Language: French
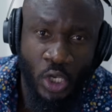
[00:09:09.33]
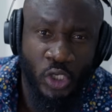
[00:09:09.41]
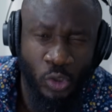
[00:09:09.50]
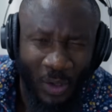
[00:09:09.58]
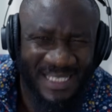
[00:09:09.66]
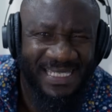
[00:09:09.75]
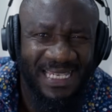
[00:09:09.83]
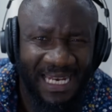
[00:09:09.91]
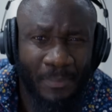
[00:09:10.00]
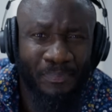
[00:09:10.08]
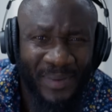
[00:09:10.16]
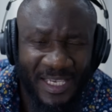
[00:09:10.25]
Y aura-t-il
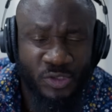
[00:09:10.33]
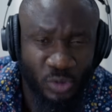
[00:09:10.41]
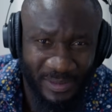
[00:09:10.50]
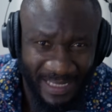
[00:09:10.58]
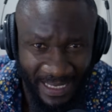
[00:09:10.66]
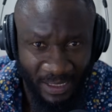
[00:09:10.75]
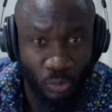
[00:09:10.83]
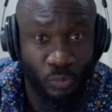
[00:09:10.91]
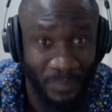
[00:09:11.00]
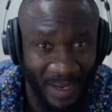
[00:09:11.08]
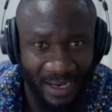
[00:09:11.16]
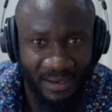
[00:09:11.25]
la paix sur Terre ou
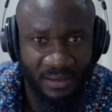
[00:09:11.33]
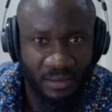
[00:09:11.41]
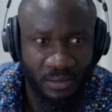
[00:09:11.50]
pas